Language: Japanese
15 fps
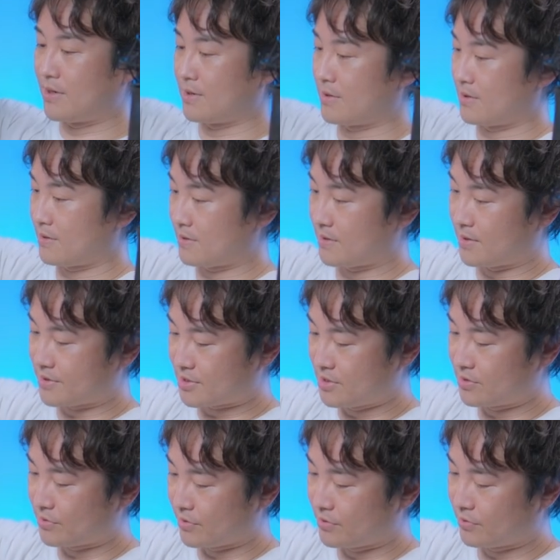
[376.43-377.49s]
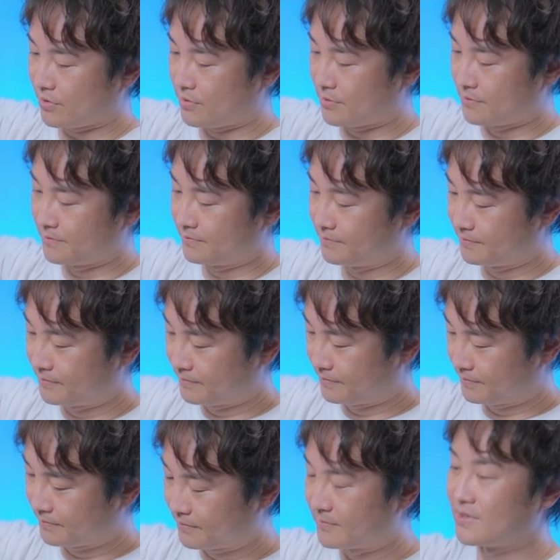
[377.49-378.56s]
一瞬で切り替えができるので
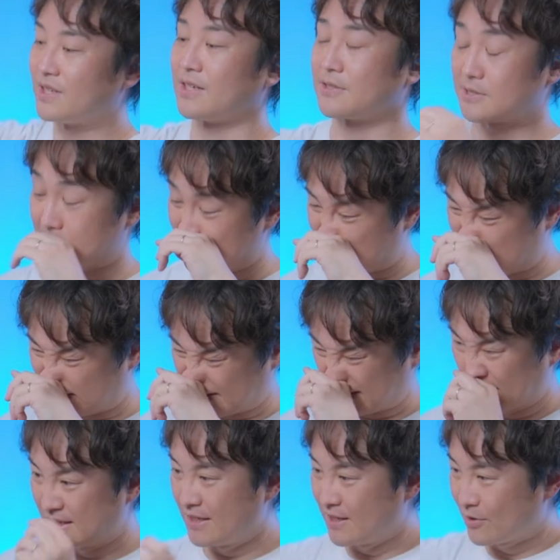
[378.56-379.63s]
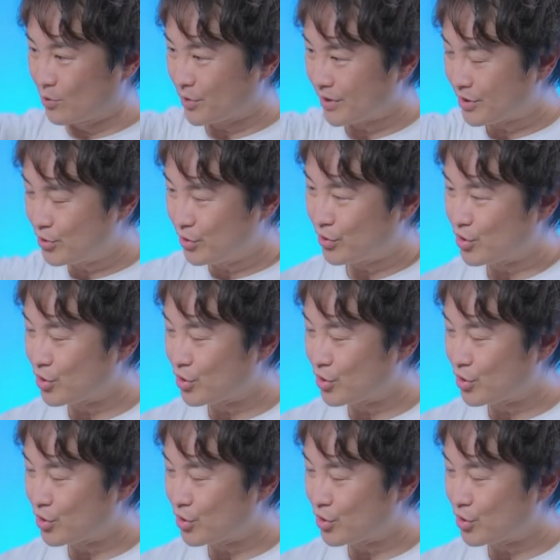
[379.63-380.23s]
設置の時に便利なんでおすすめです